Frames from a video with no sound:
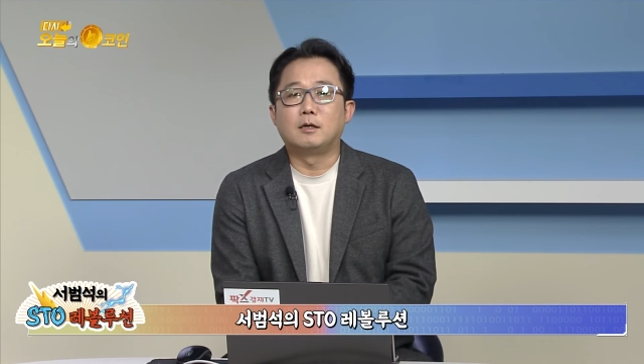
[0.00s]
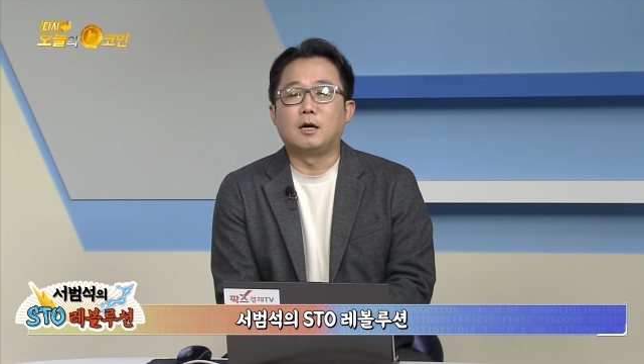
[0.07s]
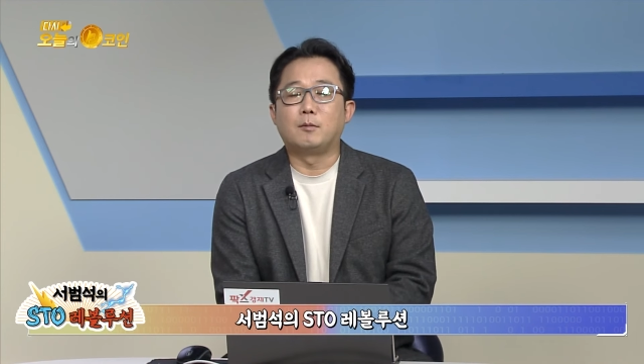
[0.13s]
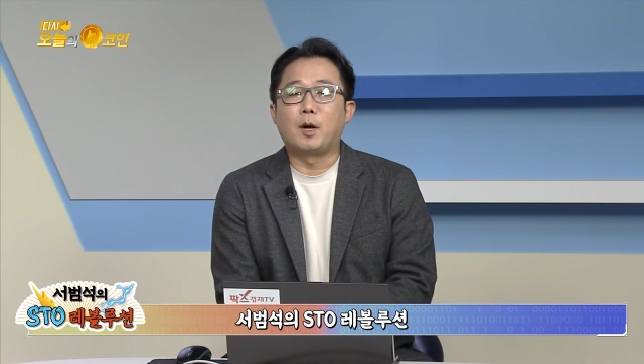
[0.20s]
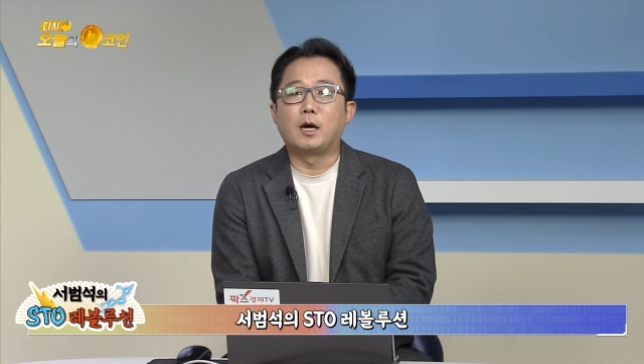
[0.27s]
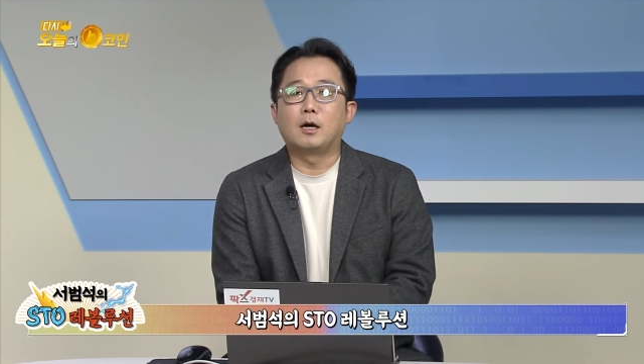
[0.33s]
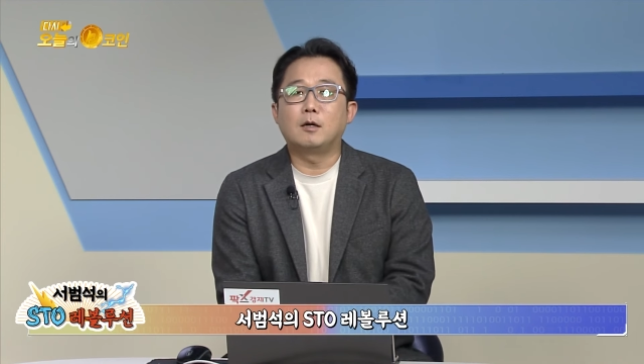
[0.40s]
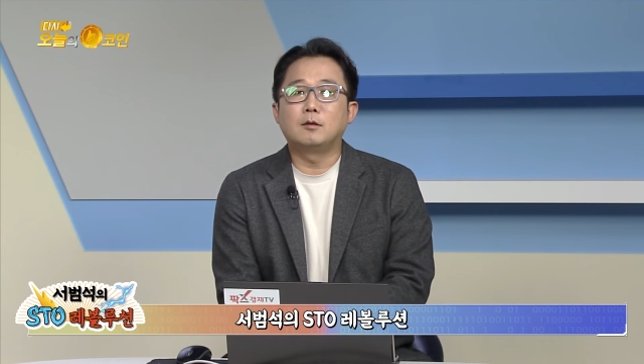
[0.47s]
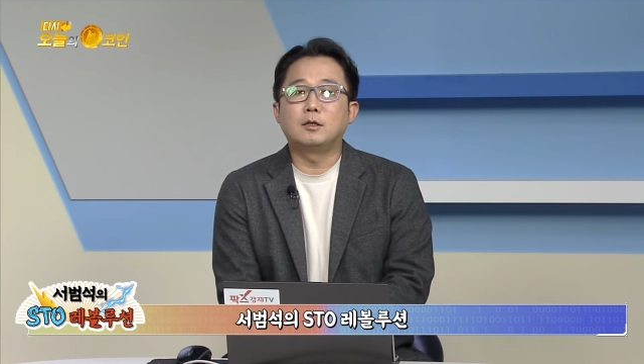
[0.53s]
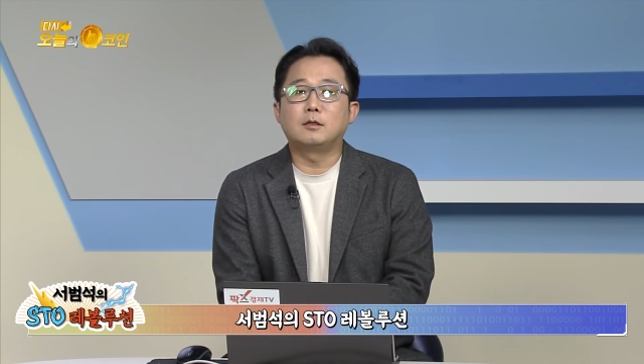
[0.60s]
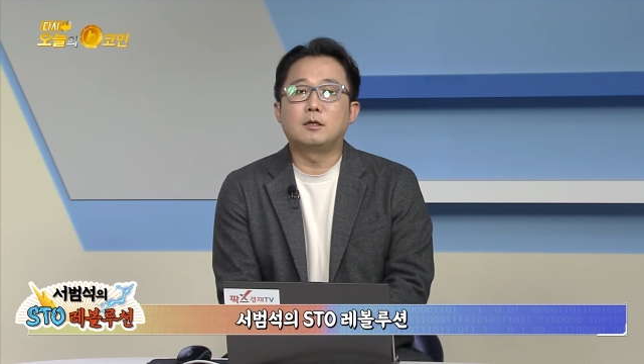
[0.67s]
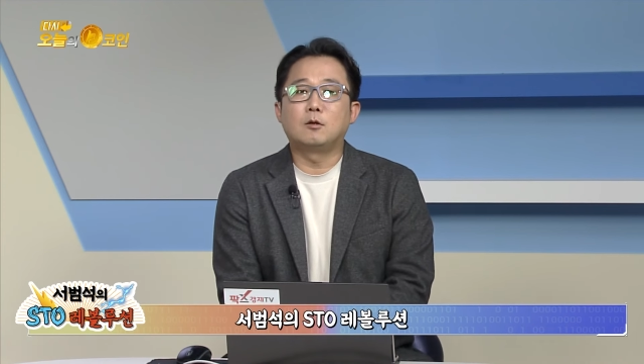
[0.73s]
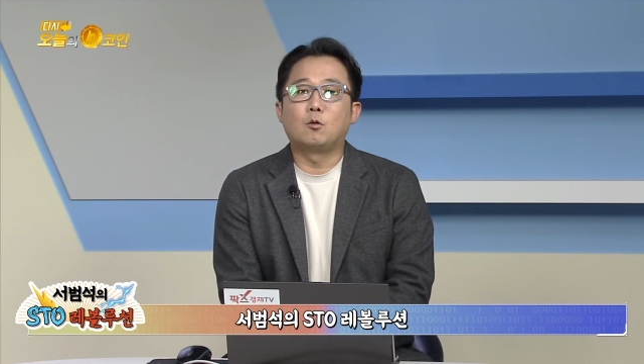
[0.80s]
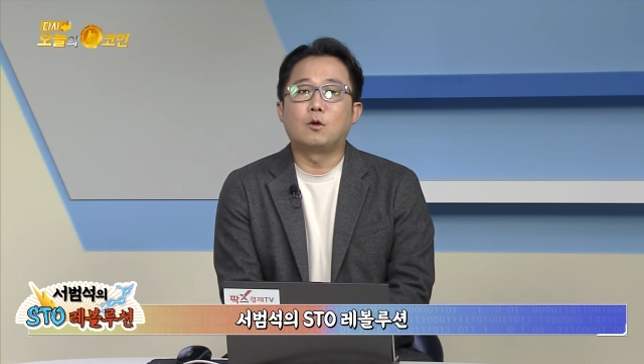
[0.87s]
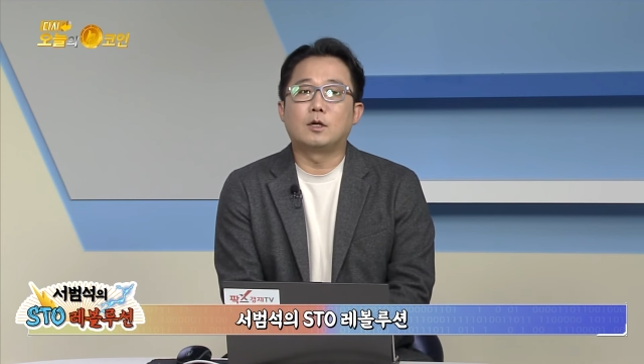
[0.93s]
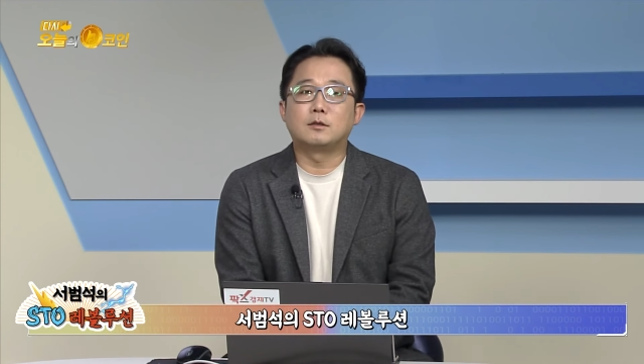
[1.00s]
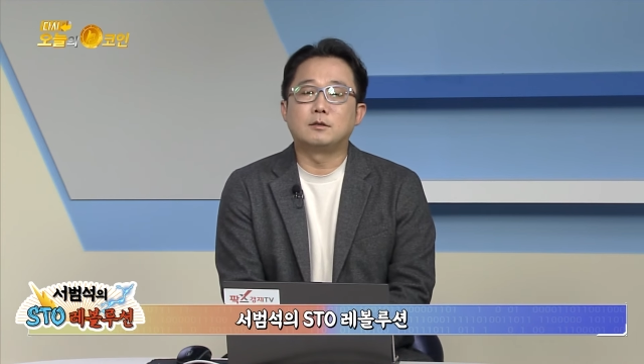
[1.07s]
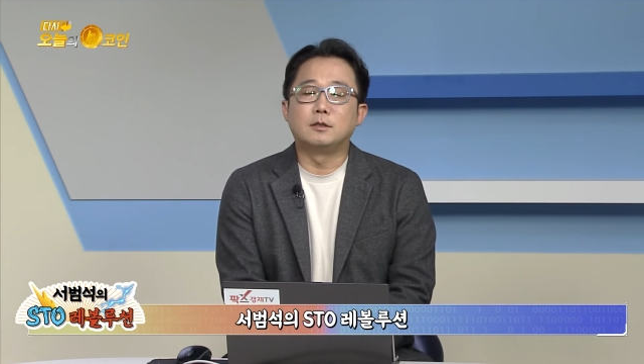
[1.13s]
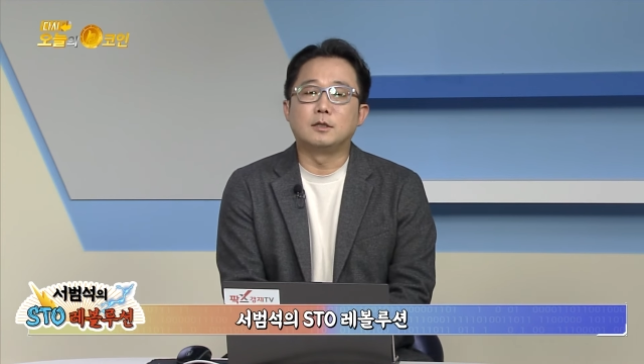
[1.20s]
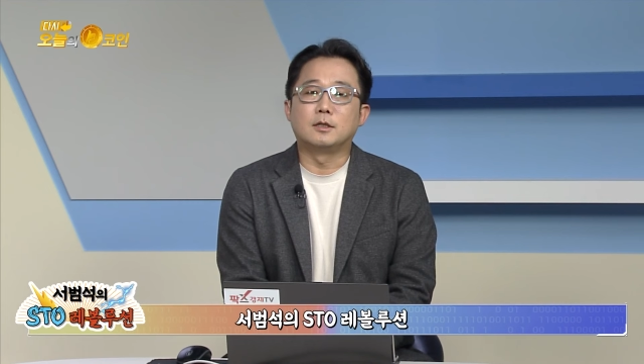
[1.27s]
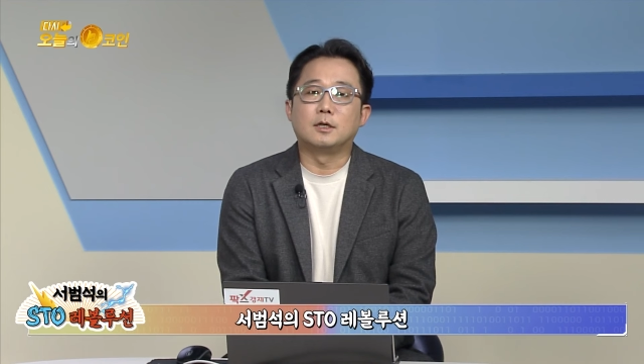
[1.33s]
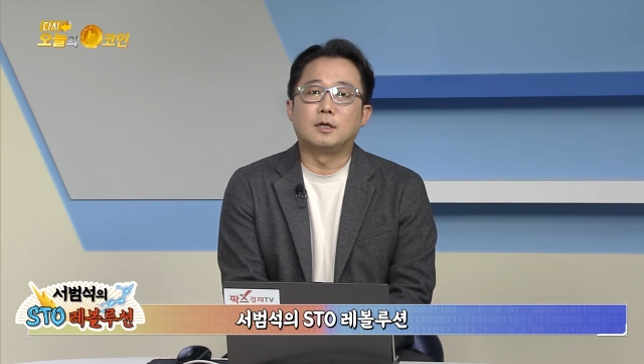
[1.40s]
아 반감기 때
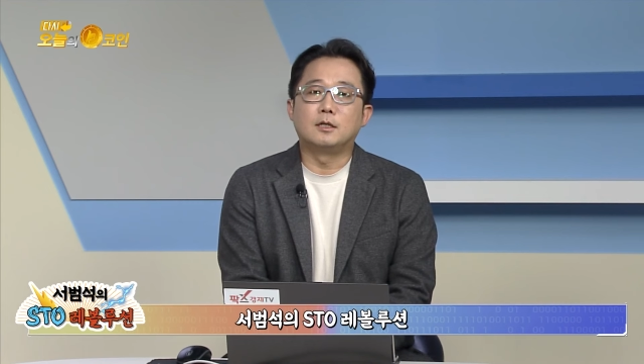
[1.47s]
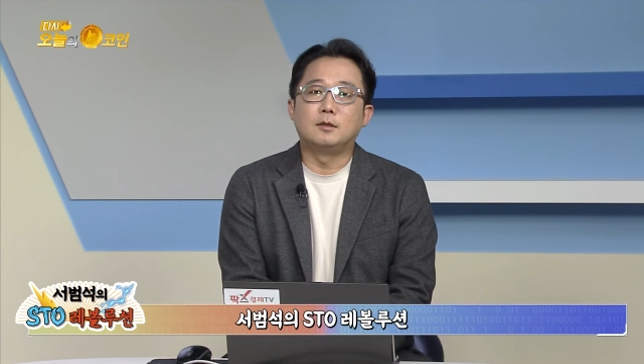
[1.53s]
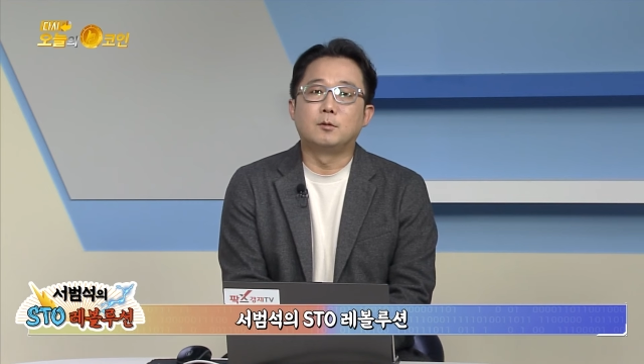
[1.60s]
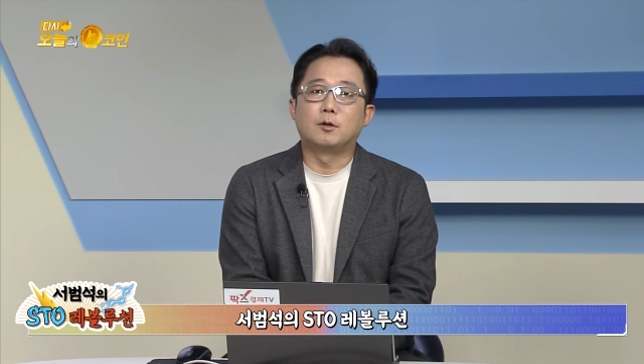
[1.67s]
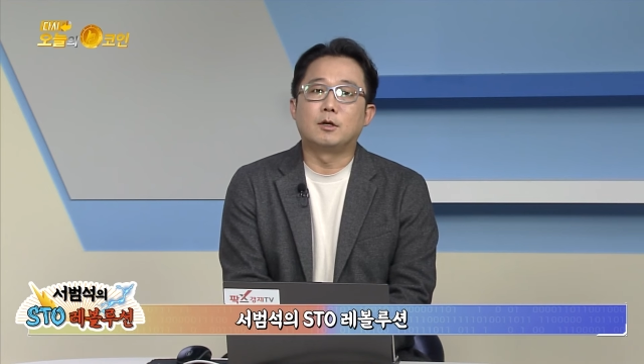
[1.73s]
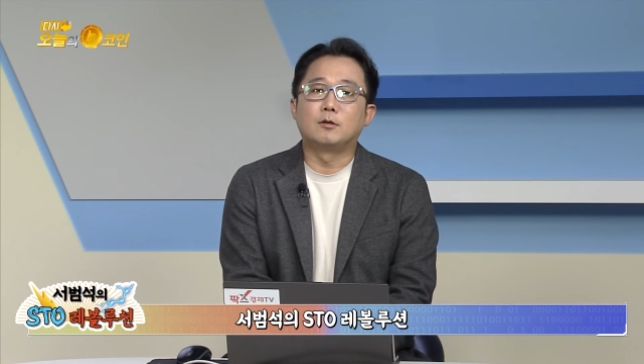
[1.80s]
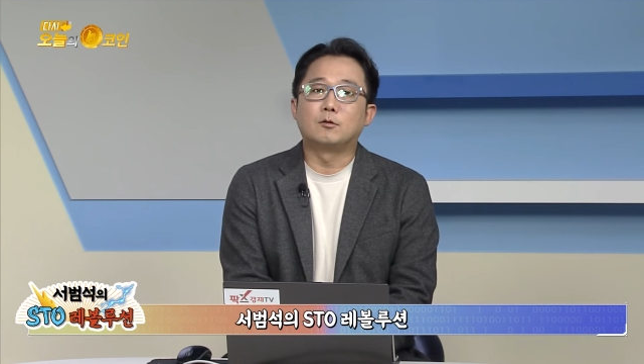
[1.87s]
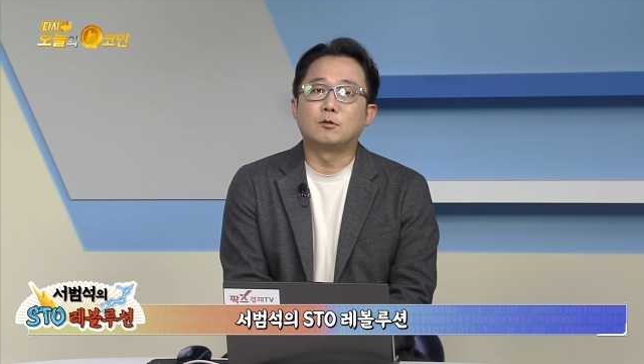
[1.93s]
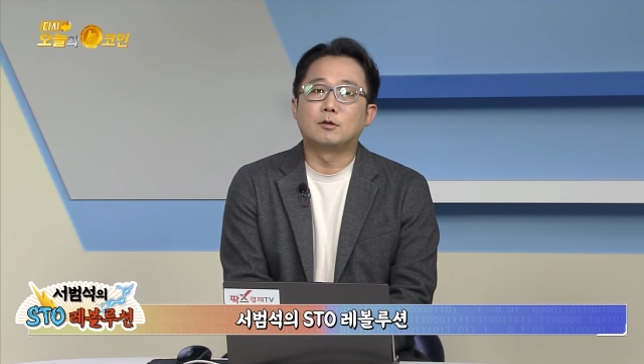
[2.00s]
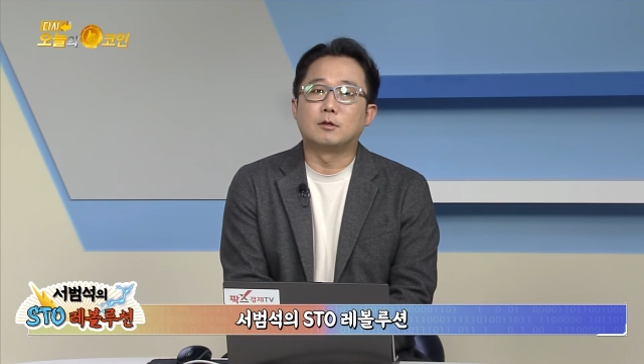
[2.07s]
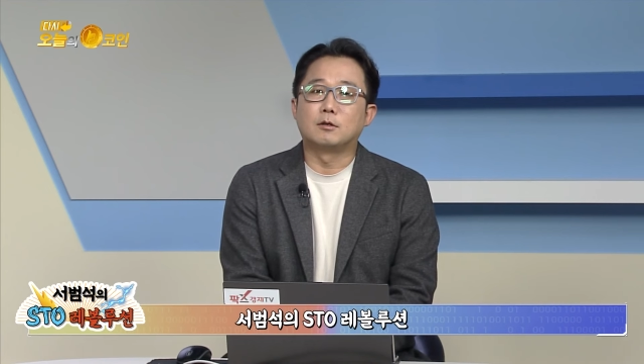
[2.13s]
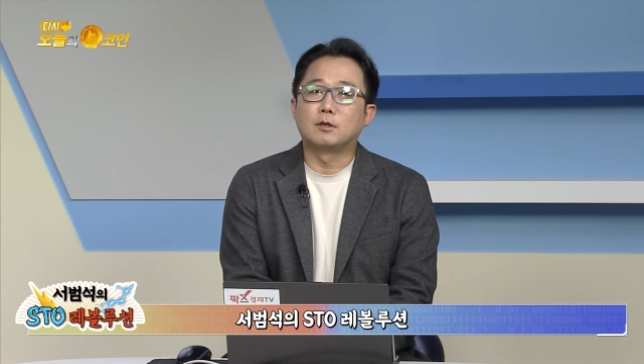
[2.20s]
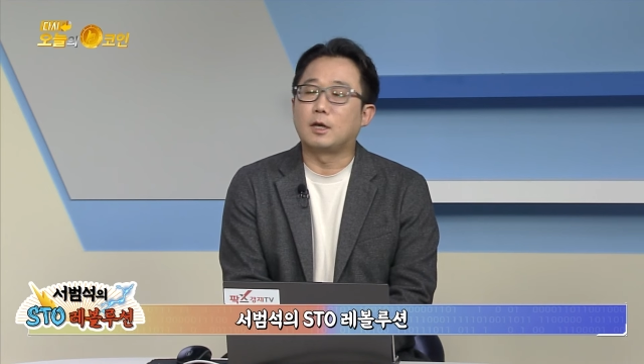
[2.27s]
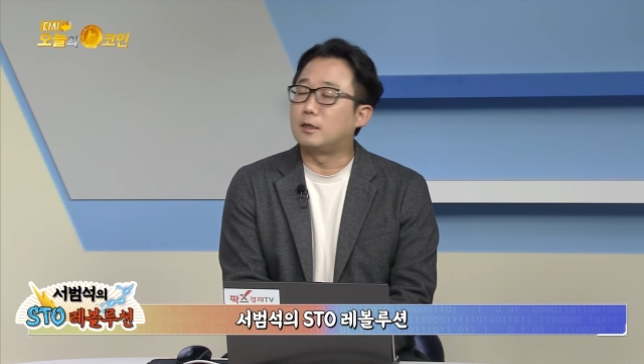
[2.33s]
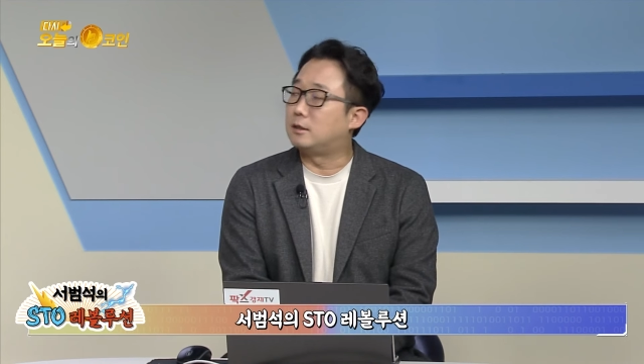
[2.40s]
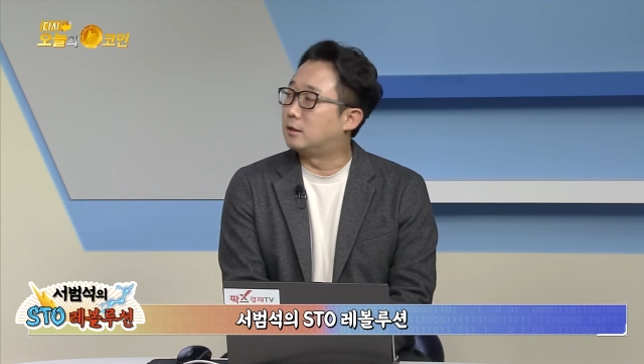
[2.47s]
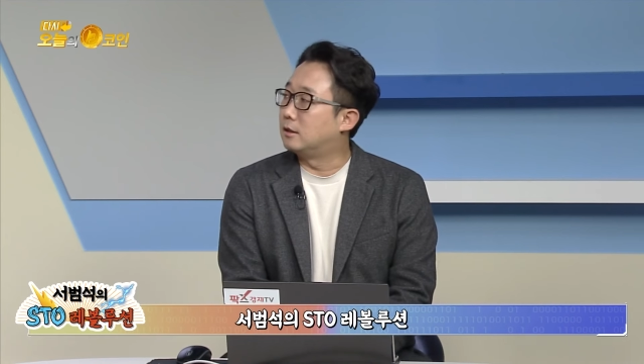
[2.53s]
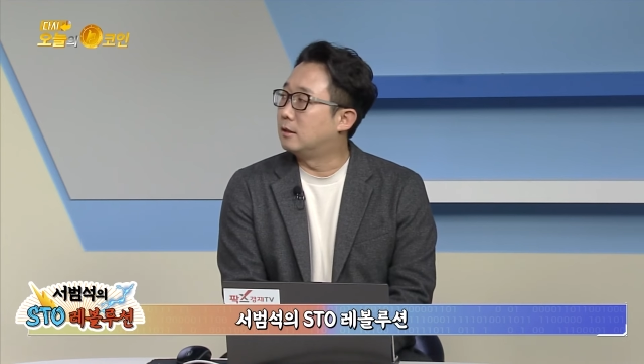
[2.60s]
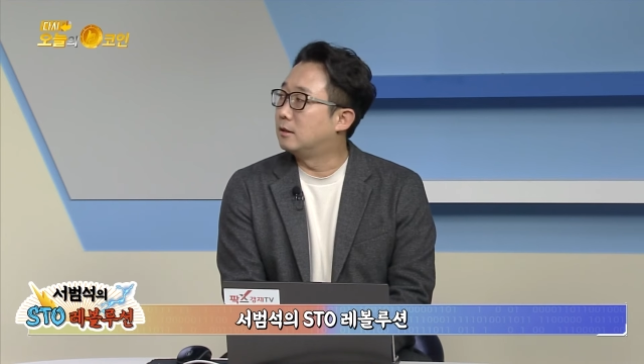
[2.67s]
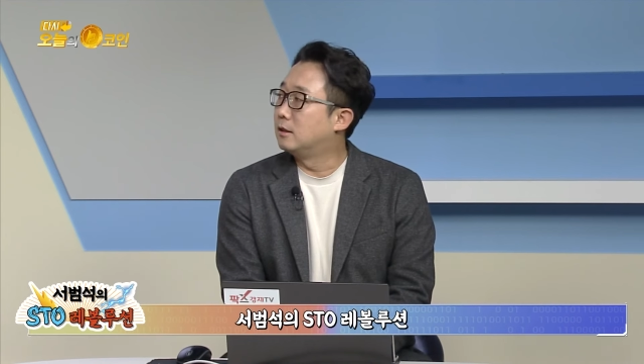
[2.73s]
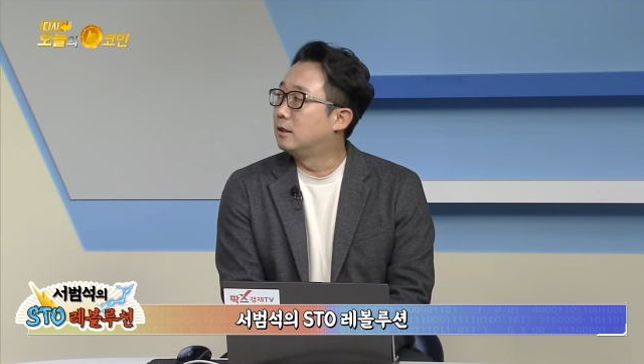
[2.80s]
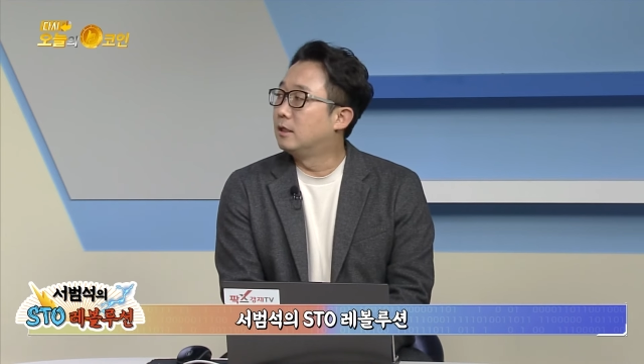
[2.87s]
올랐으니까 이번에도
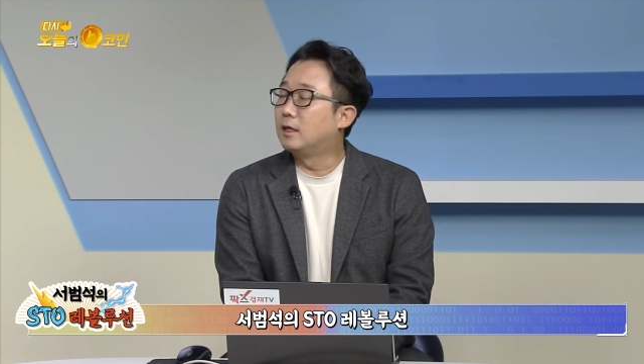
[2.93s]
그렇겠지